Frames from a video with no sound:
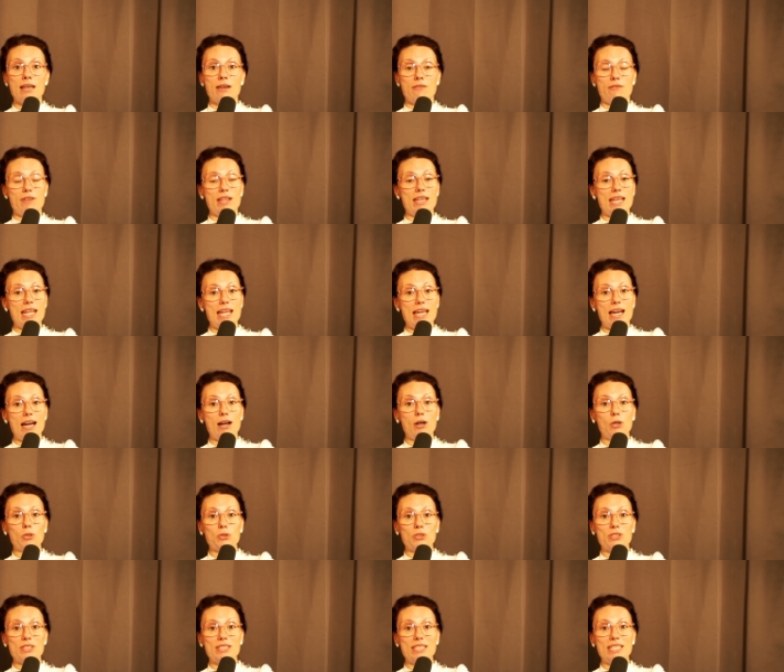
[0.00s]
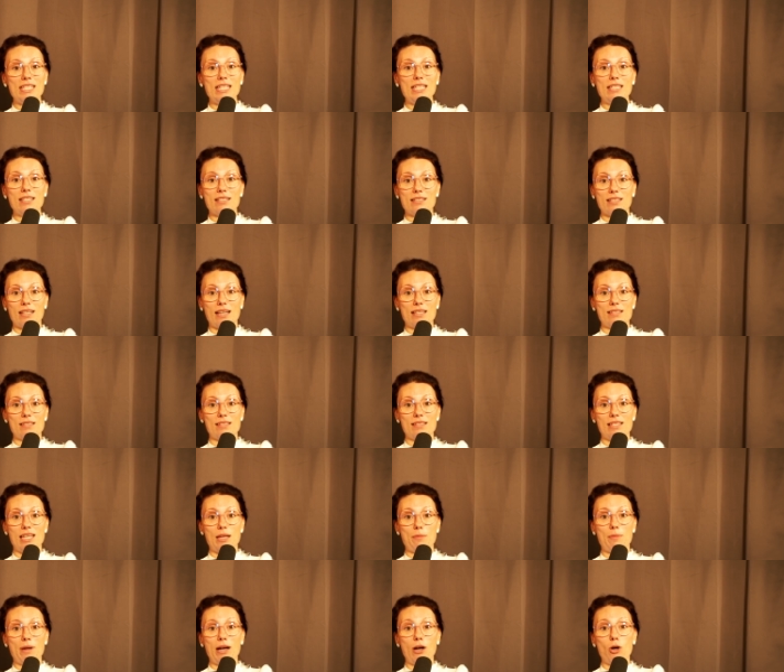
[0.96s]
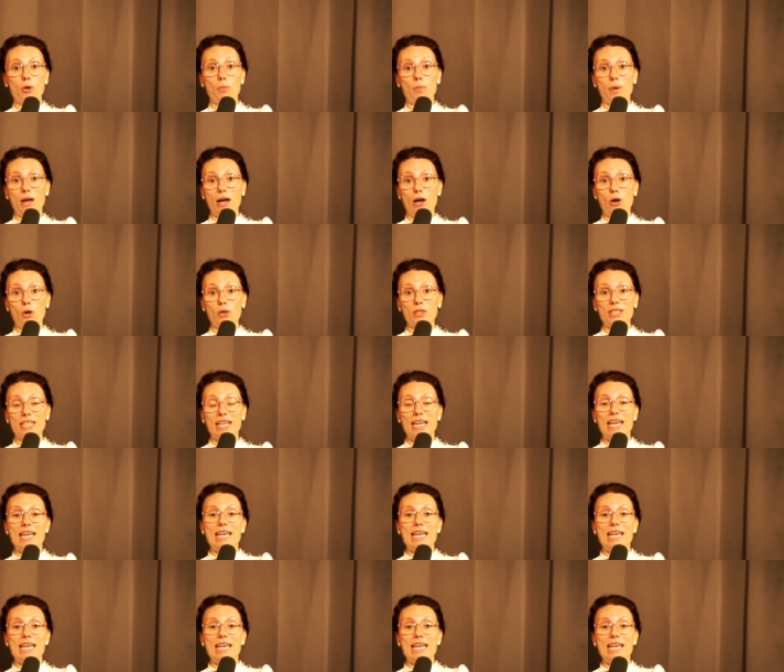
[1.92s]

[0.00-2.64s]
wenn er oder sie das ganze Thema auch braucht.